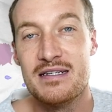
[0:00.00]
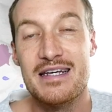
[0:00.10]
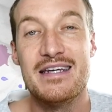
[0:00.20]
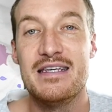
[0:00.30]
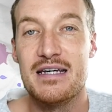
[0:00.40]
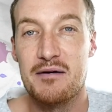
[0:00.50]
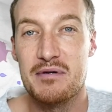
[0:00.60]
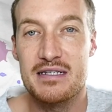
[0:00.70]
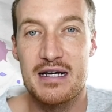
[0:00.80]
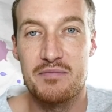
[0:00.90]
denn ich
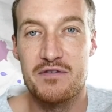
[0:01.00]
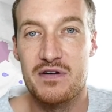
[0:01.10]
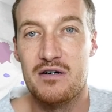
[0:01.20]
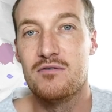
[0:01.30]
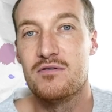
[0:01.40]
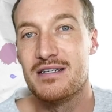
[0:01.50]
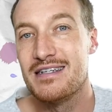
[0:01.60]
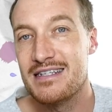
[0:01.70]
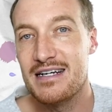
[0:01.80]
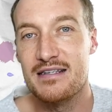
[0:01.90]
habe jetzt HPV und
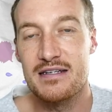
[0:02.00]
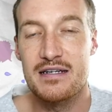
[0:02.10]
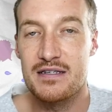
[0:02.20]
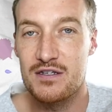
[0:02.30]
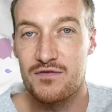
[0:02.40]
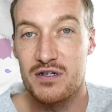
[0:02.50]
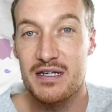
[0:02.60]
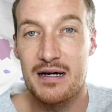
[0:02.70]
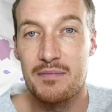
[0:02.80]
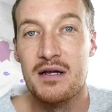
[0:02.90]
es kann sein, dass ich es von
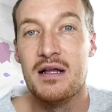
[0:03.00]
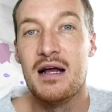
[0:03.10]
dir habe.